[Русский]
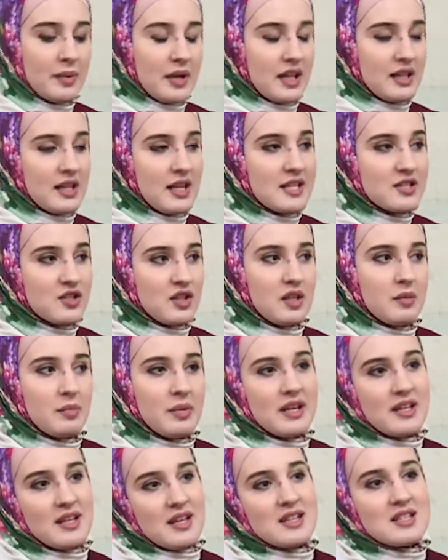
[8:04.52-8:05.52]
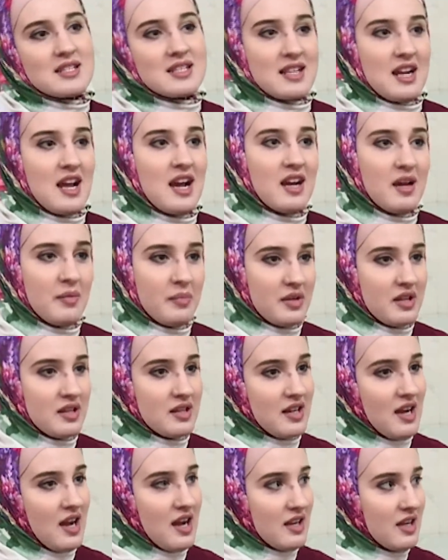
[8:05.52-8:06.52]
преодолеть этот барьер страха
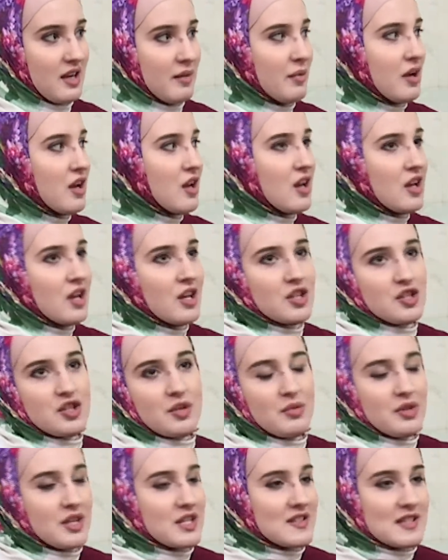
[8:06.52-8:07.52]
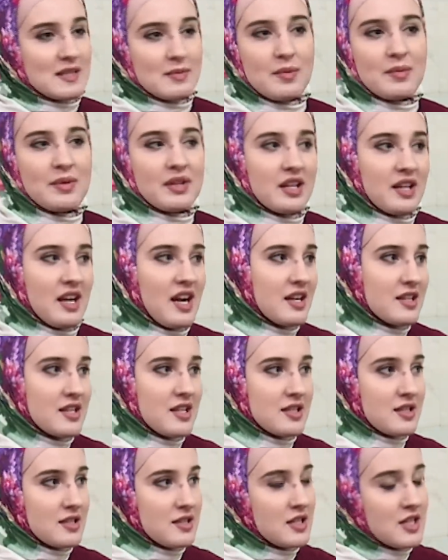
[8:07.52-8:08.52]
перед раком. Чтобы у нас в республике рак не,
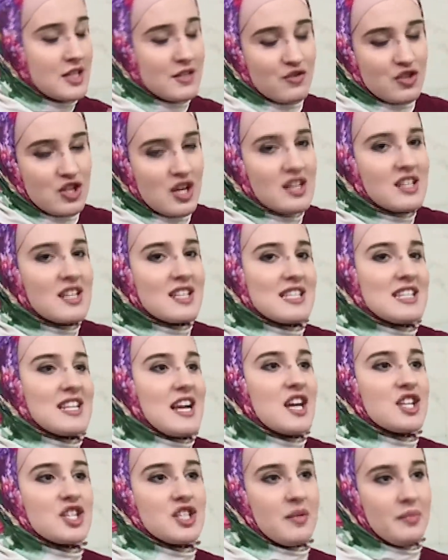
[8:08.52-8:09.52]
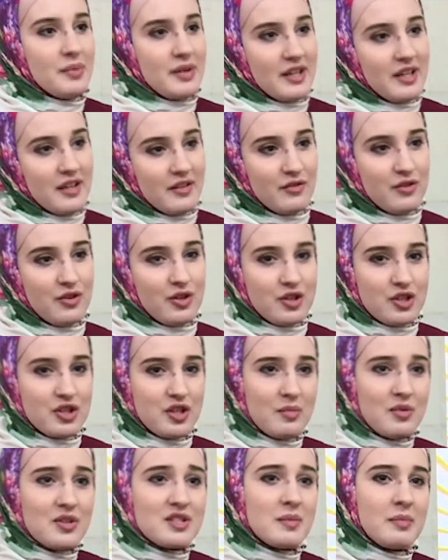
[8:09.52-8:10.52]
не звучал как страшный приговор,
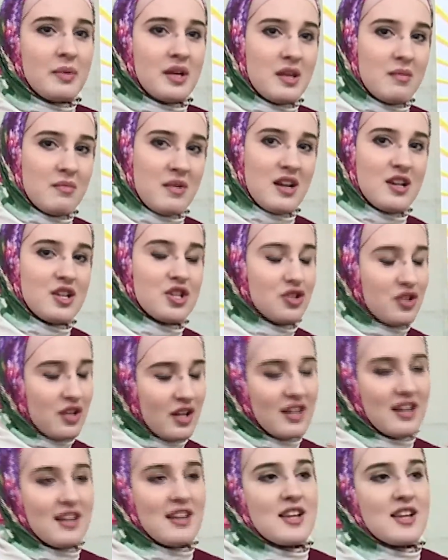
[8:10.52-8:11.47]
чтобы люди понимали, что рак